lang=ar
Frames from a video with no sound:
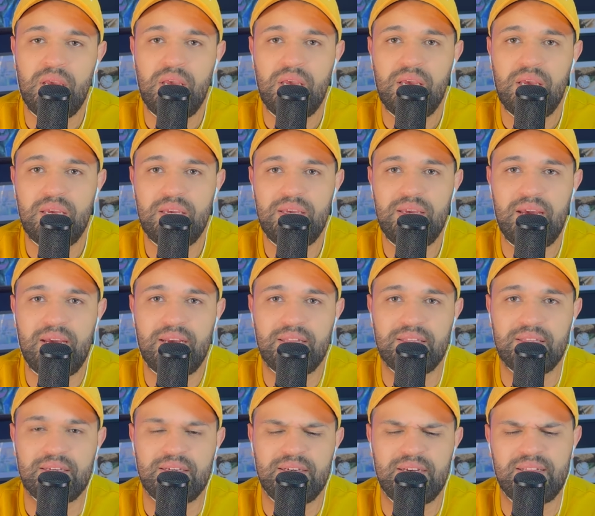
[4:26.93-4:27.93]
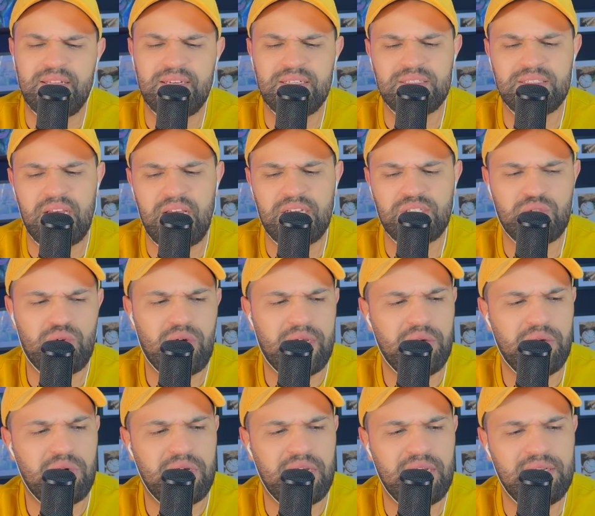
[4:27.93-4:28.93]
هي هذيك قالت انت شنو
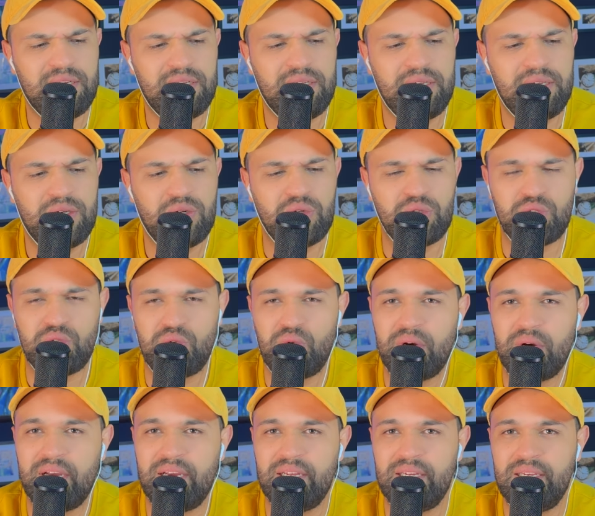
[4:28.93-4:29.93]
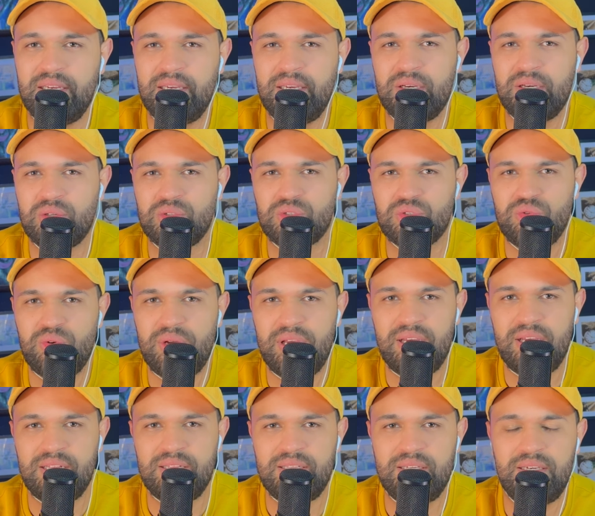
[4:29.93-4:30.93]
غيوقع ليك وشنو وقع ليك وشنو
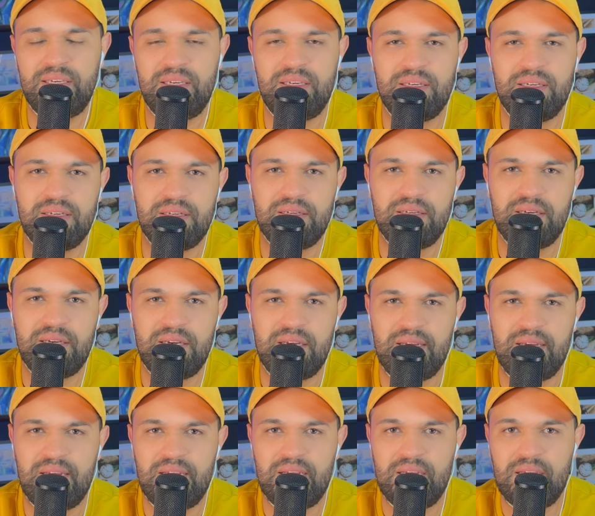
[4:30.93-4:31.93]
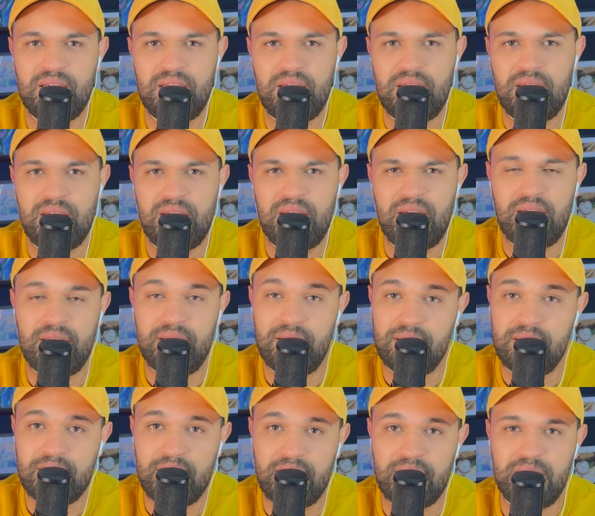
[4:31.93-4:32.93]
هادي
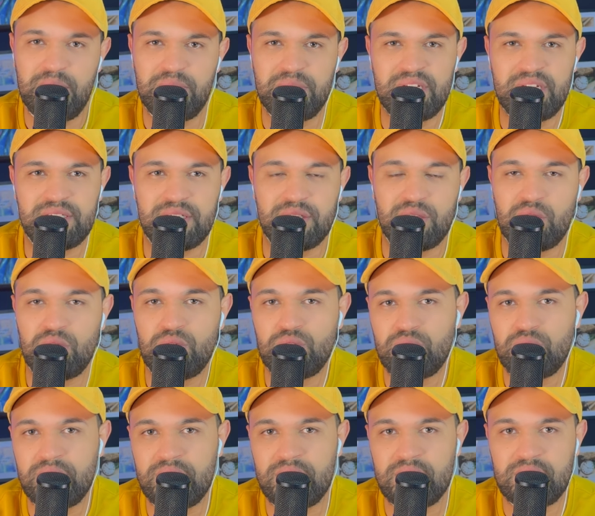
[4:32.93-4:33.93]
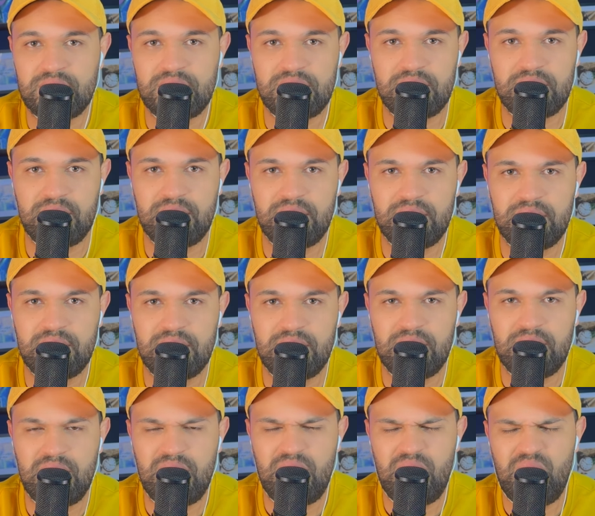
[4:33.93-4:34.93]
هنا كريم بدا تيدخلو شويه ديال الشك
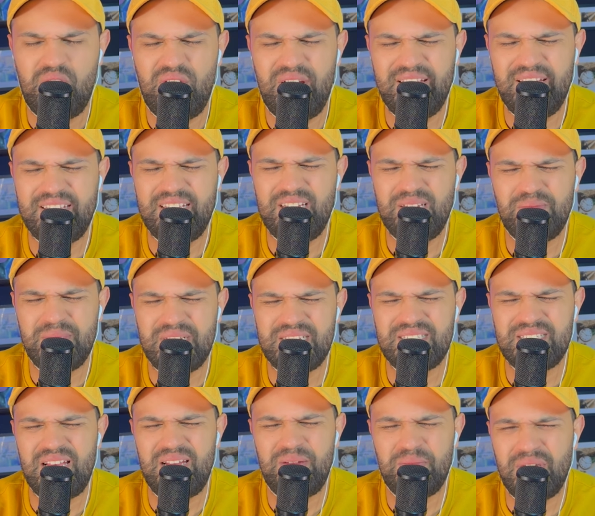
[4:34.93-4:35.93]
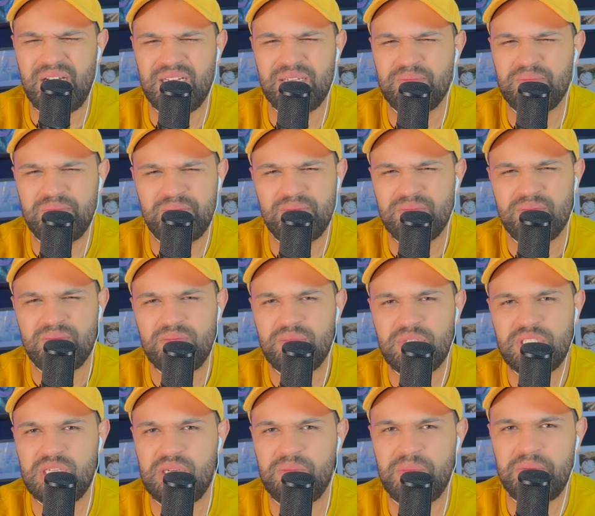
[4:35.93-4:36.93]
ولكن مازال ما
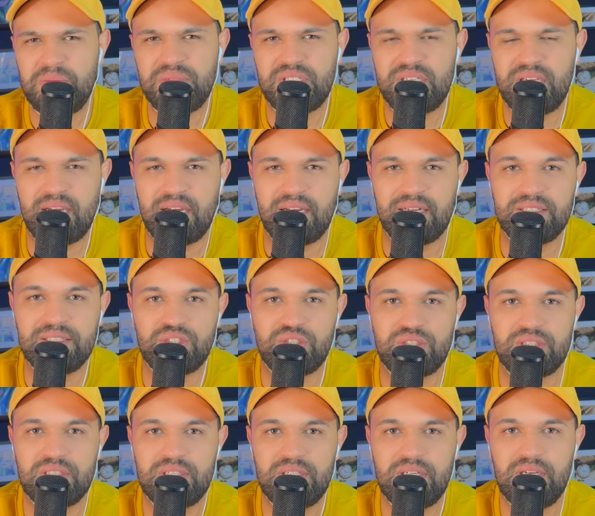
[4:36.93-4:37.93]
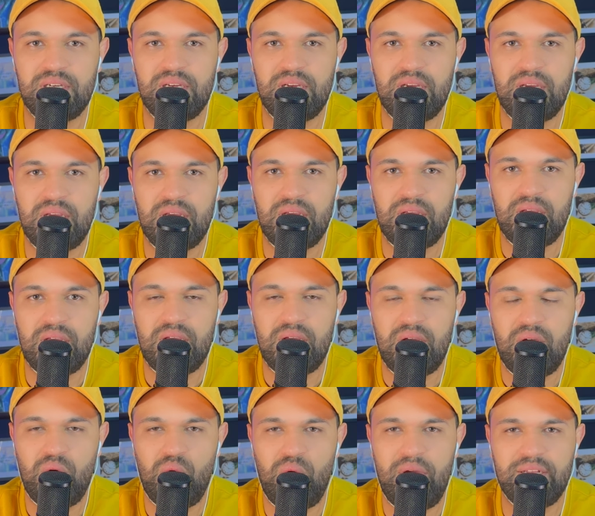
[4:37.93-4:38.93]
مازال ما متيقنش
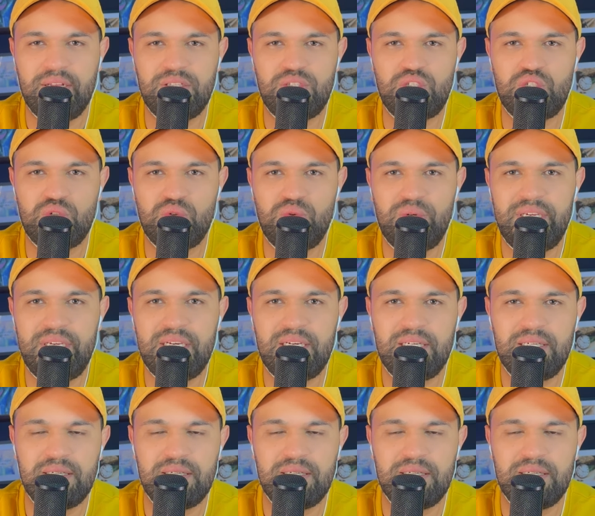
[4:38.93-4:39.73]
واحد الشويه